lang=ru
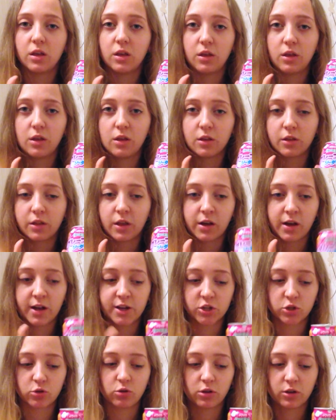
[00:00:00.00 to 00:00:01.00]
и
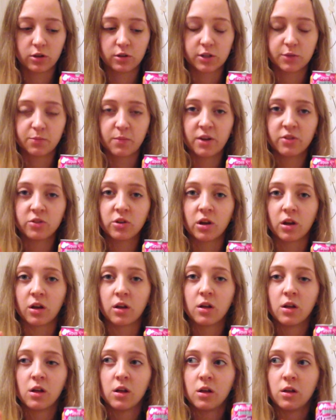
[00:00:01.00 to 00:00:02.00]
такая же только с
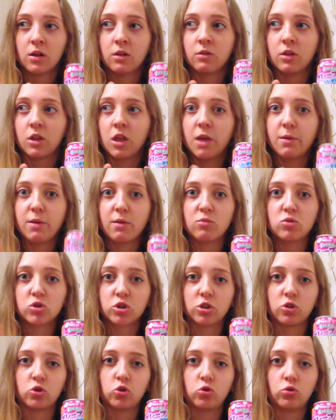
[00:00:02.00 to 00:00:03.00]
манго, и
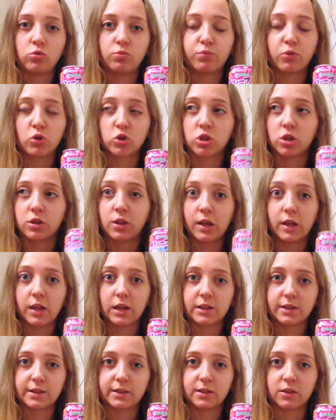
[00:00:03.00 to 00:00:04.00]
можно просто
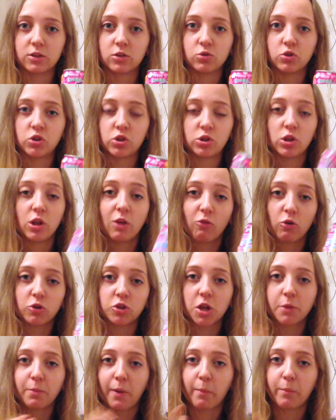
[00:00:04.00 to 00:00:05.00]
наесться. То есть ты его
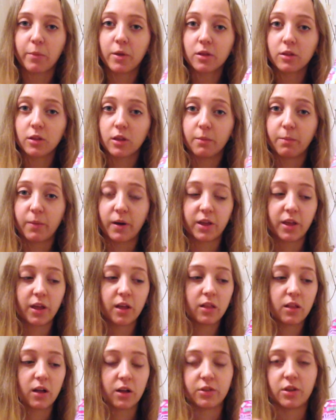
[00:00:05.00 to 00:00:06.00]
же и попил, и
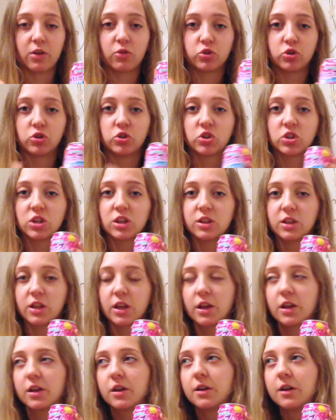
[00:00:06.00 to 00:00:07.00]
поел, она очень
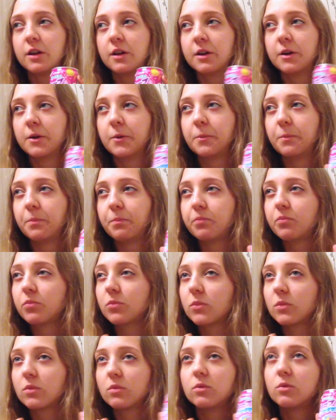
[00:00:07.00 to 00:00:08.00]
сытная,
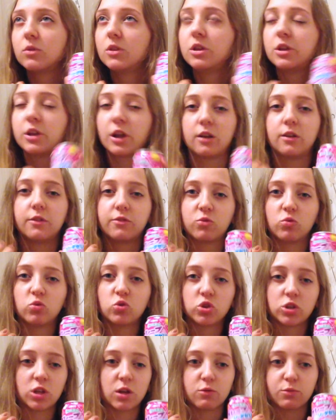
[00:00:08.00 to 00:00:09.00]
нереально
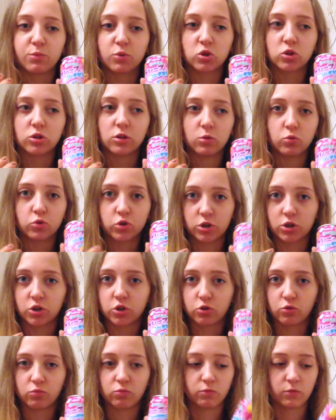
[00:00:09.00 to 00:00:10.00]
вкусная, вот просто лучшее,
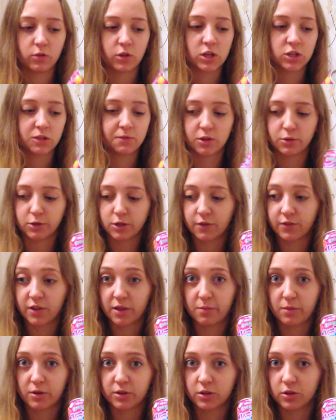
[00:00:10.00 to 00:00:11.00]
что есть в этих
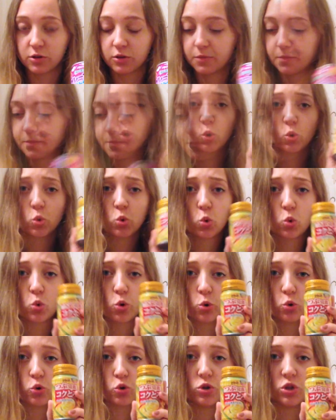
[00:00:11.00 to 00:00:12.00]
автоматах.
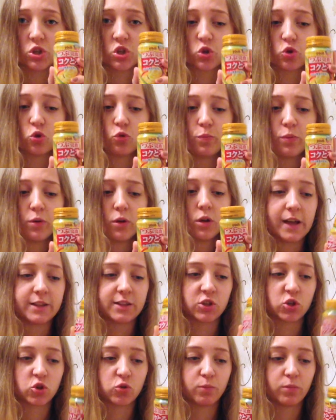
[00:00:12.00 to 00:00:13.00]
Кукурузный суп,
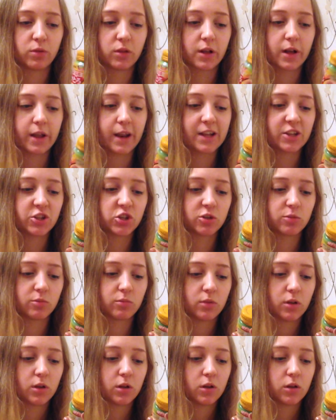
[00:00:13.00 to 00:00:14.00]
этот суп был
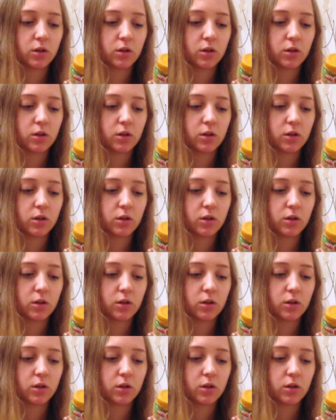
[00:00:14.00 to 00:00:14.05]
горячим,